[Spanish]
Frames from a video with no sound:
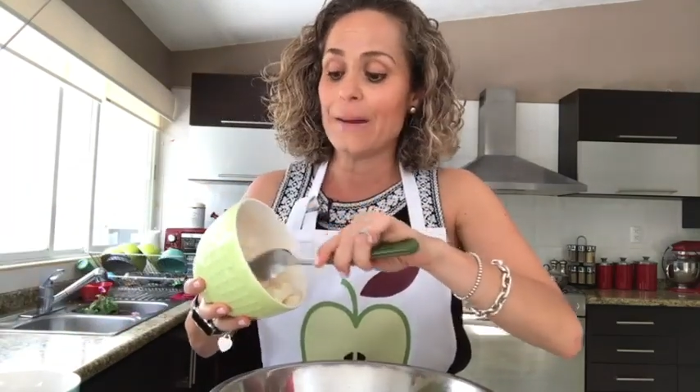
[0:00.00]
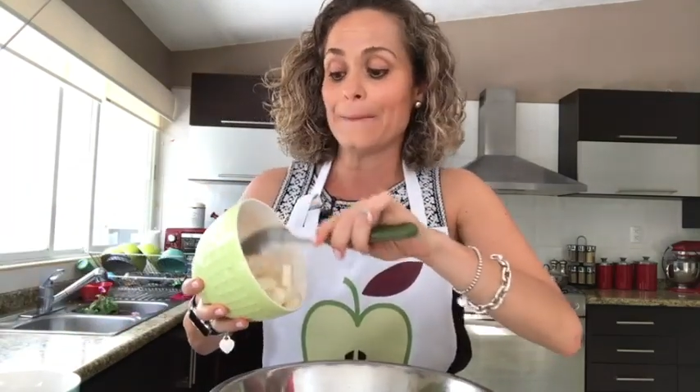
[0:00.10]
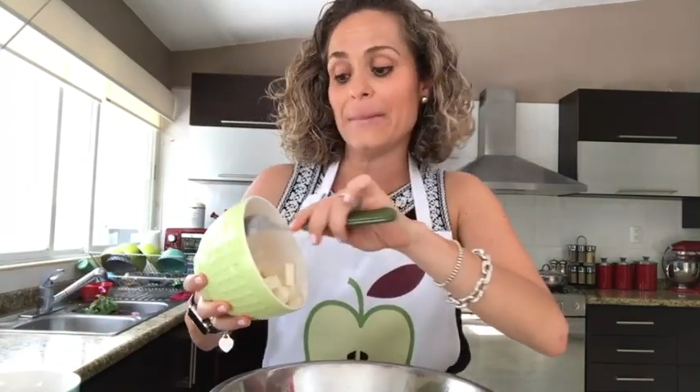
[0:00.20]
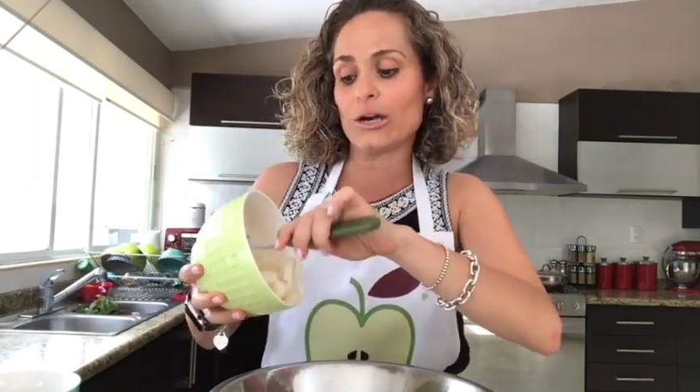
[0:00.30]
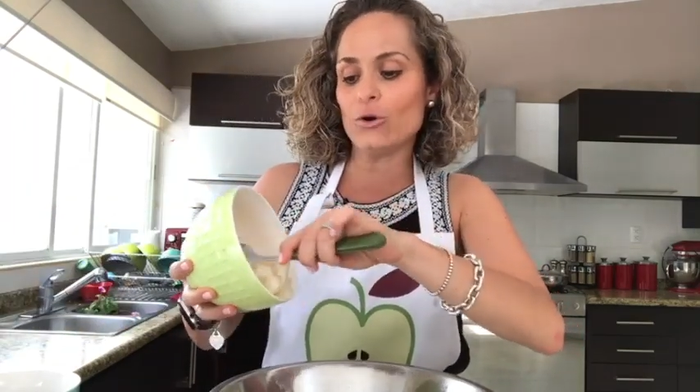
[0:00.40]

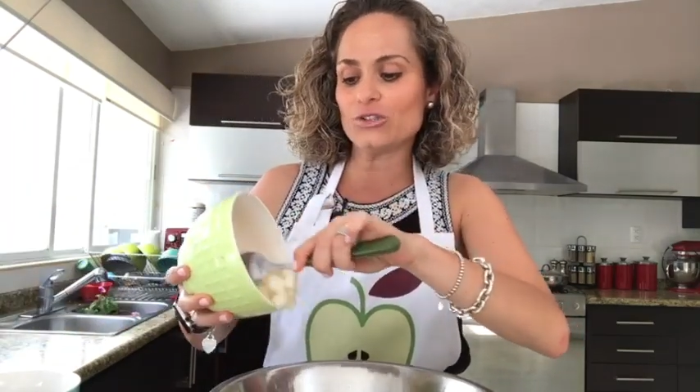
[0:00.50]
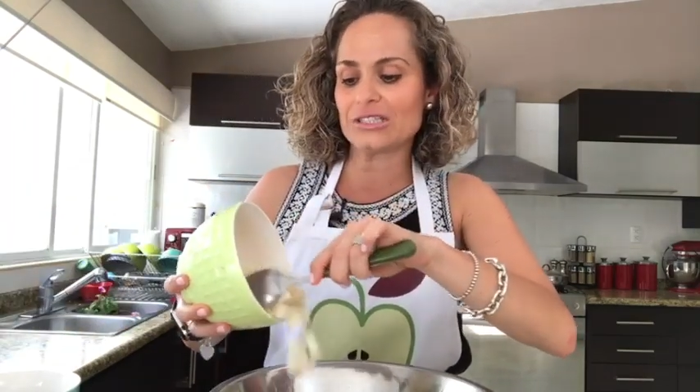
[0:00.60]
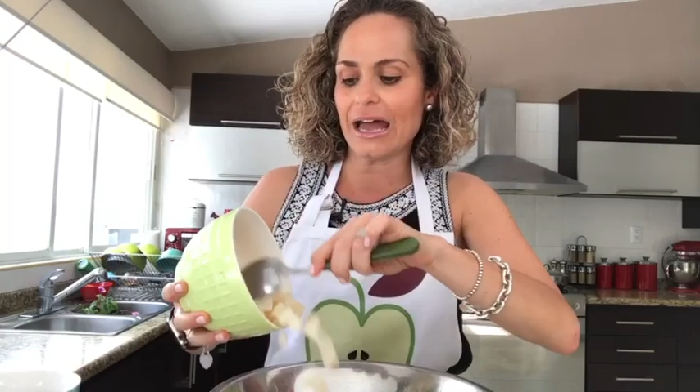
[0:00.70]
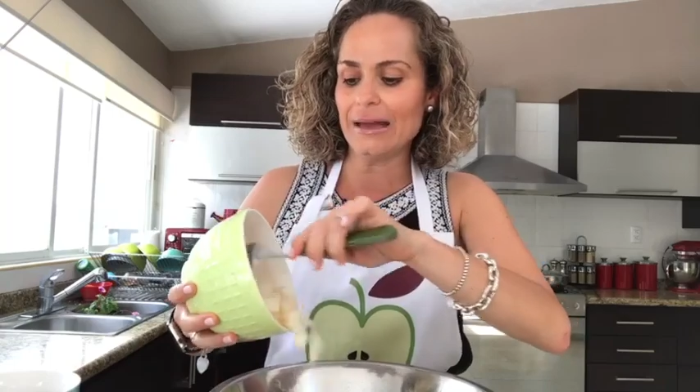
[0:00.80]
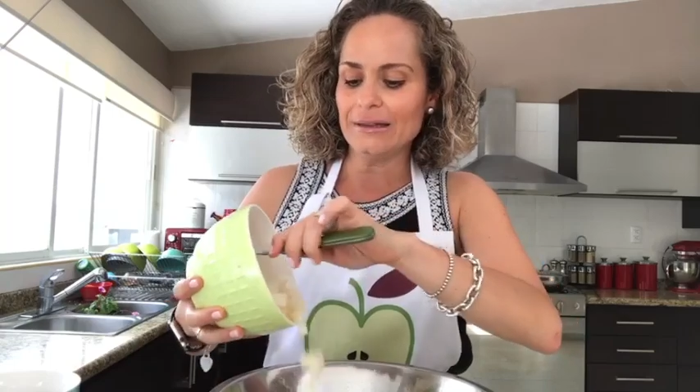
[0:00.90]
Me
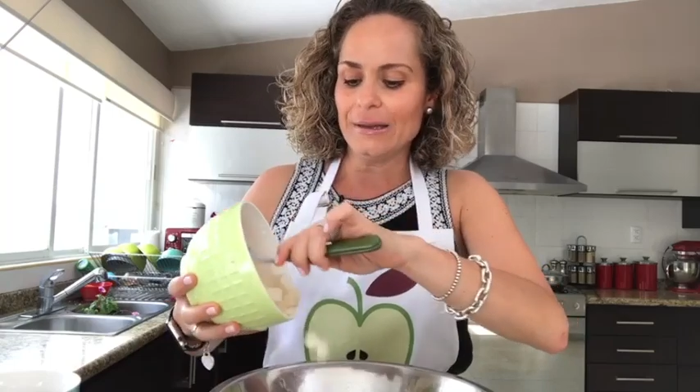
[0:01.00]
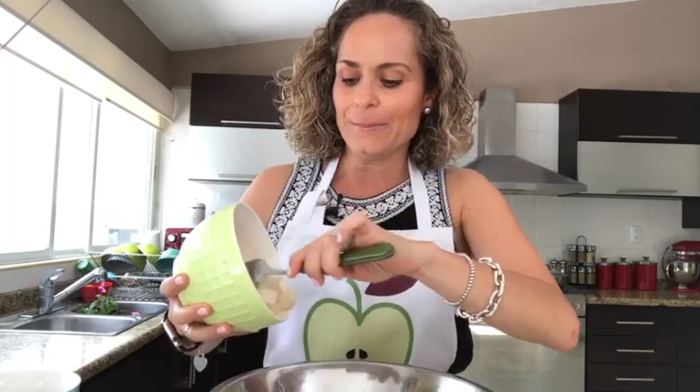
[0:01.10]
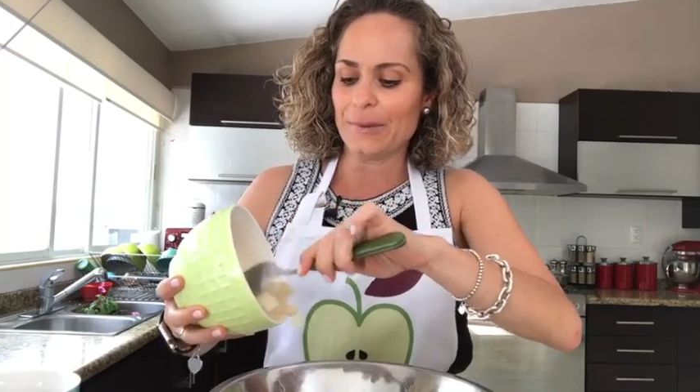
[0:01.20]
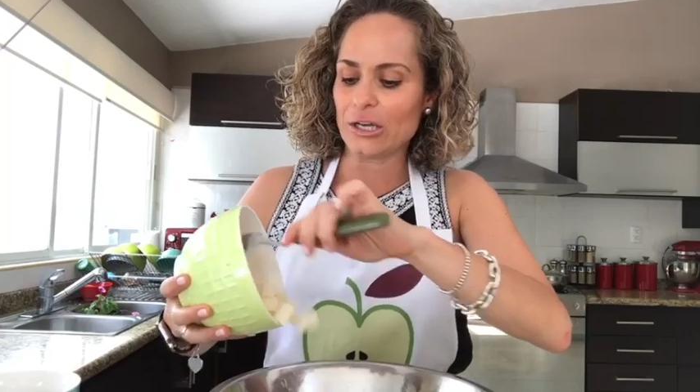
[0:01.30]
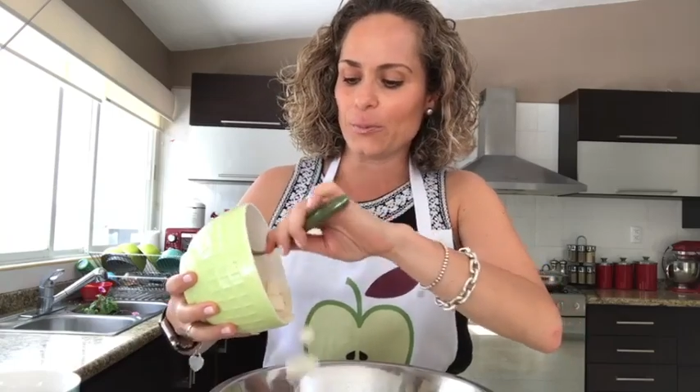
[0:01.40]
gusta,
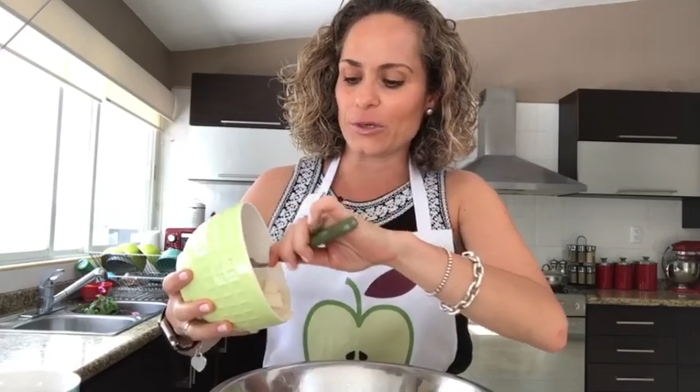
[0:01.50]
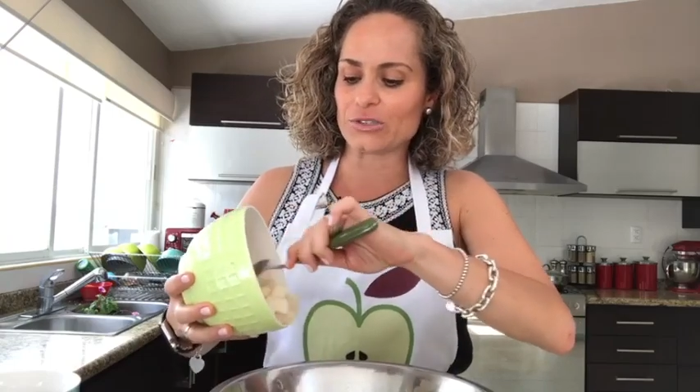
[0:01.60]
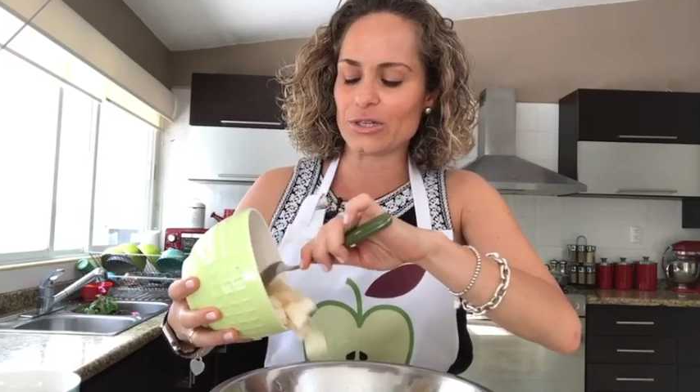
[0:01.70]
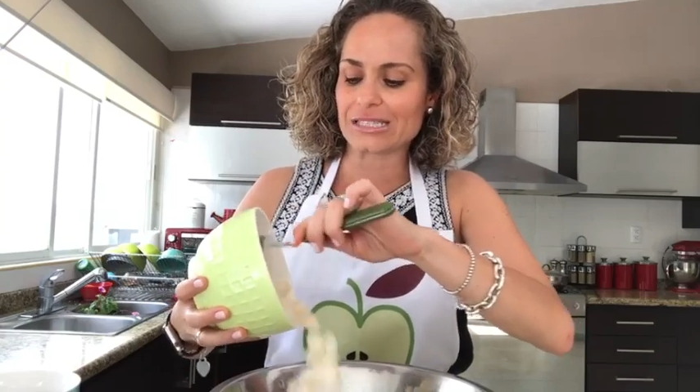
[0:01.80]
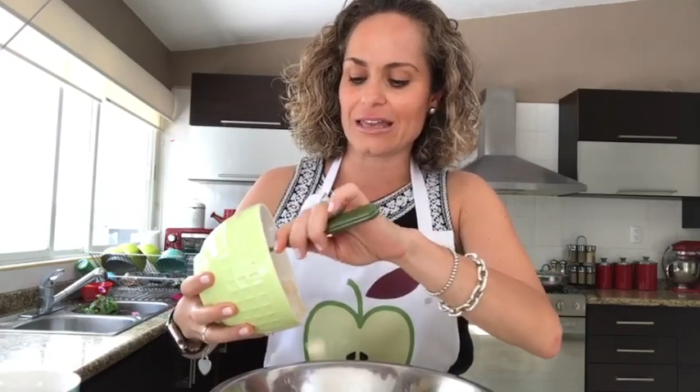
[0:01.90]
pero pues
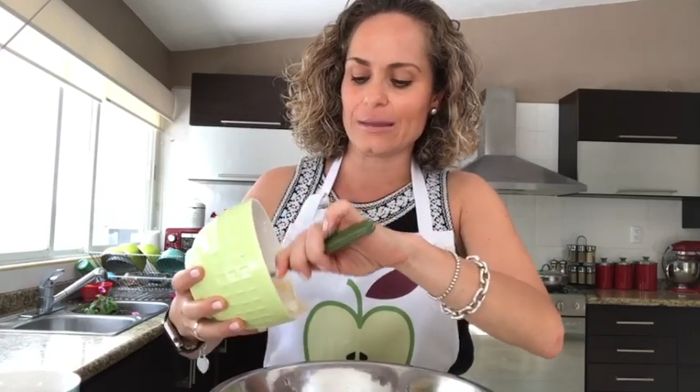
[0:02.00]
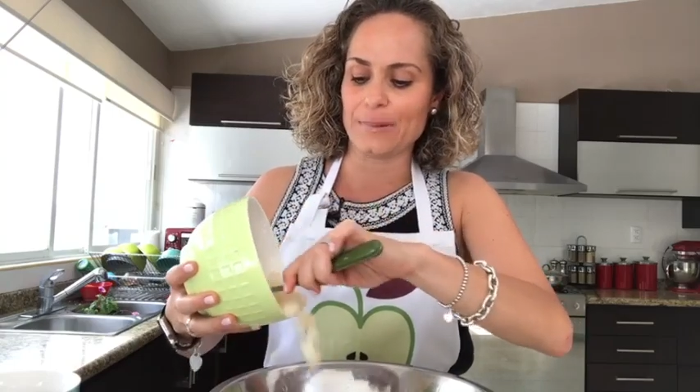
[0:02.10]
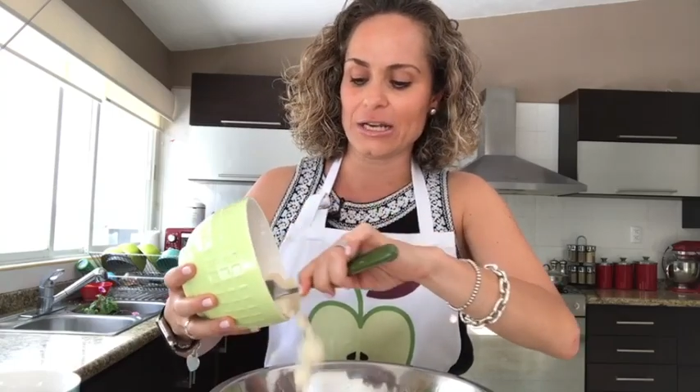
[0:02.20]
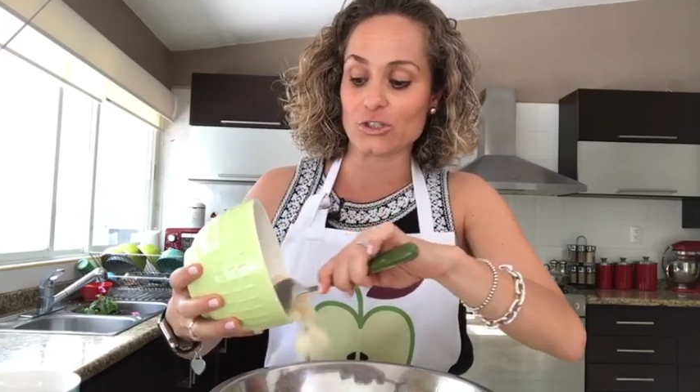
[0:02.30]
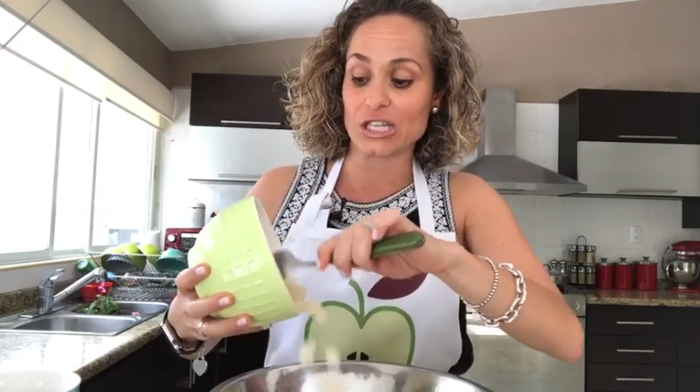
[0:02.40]
no es que de
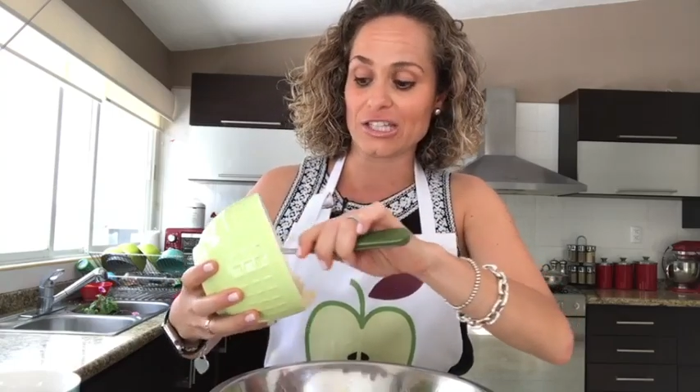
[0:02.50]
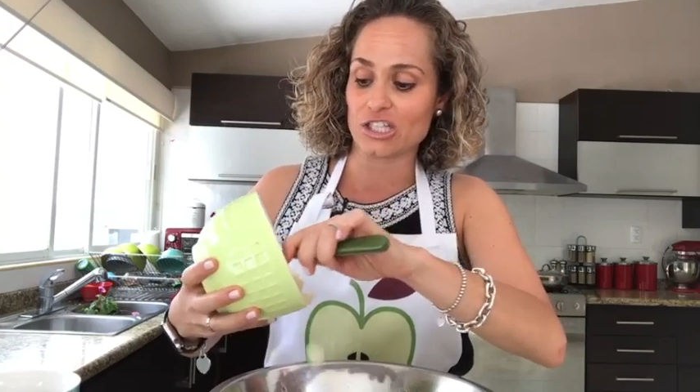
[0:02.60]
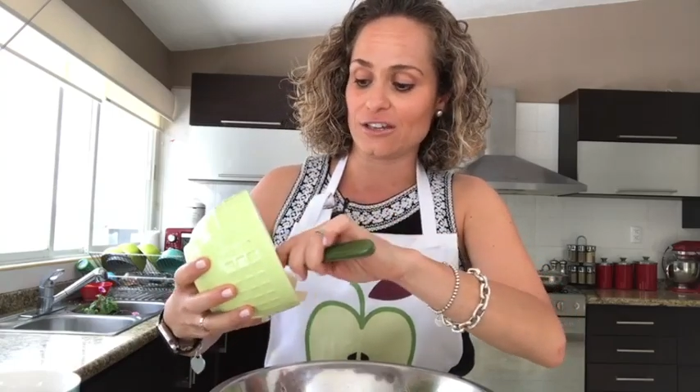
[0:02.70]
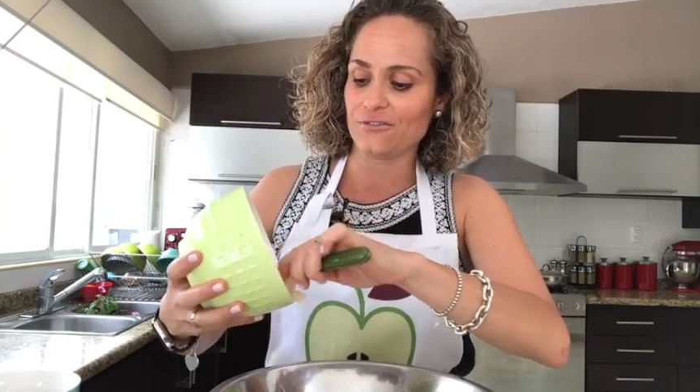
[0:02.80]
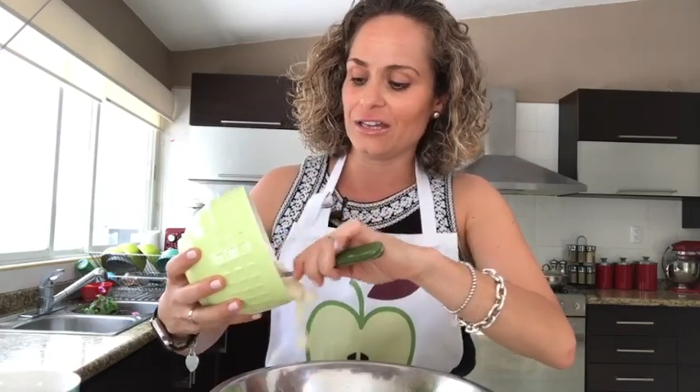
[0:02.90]
plano sea
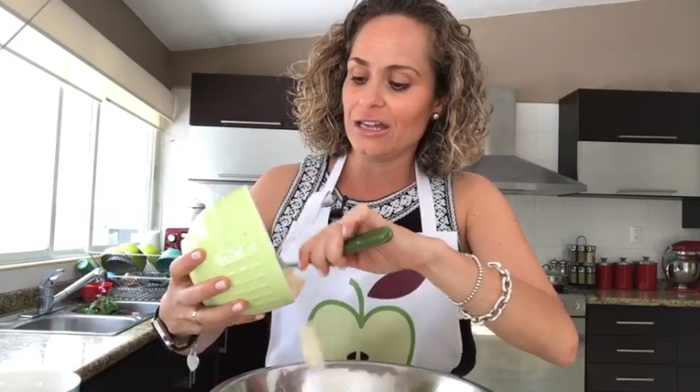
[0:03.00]
chef.